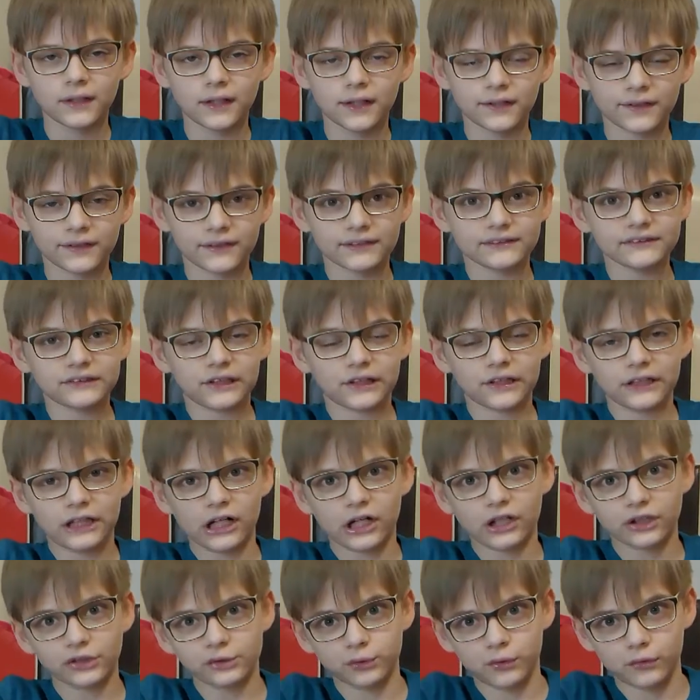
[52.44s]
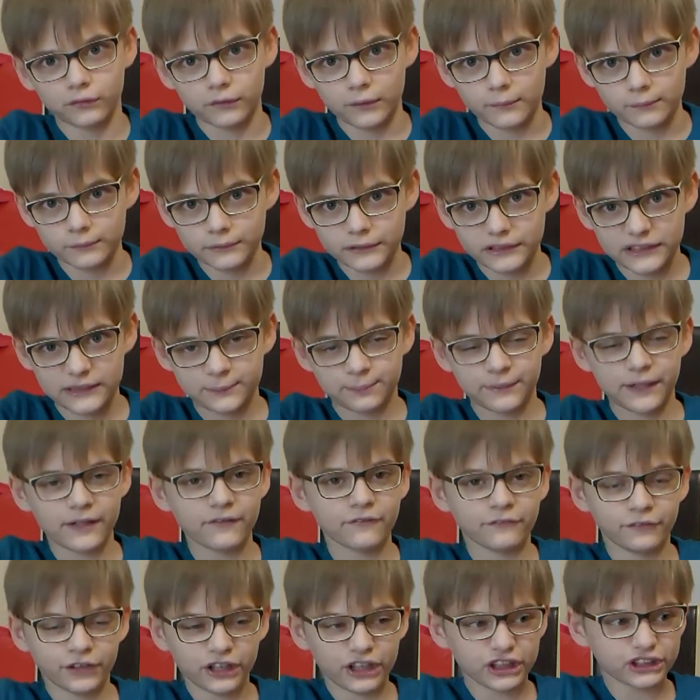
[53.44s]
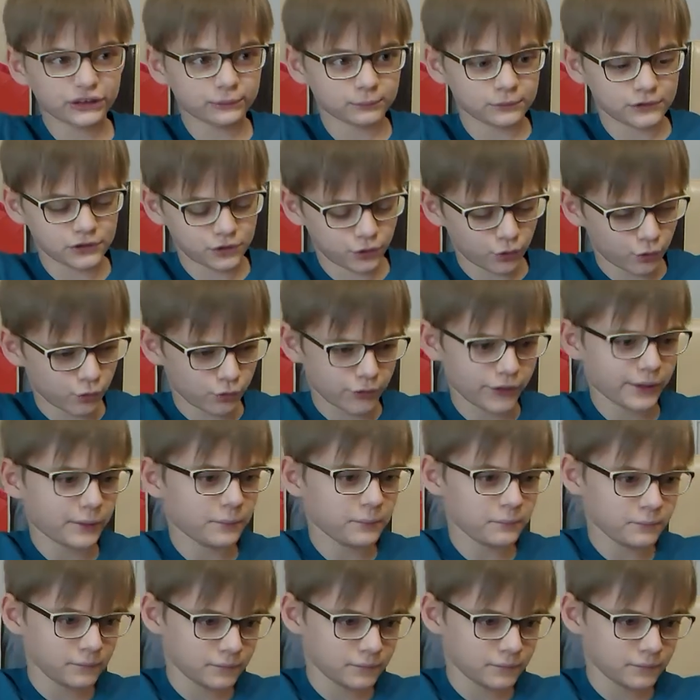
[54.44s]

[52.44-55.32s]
Одна сторона готова. Теперь вырежем с другой.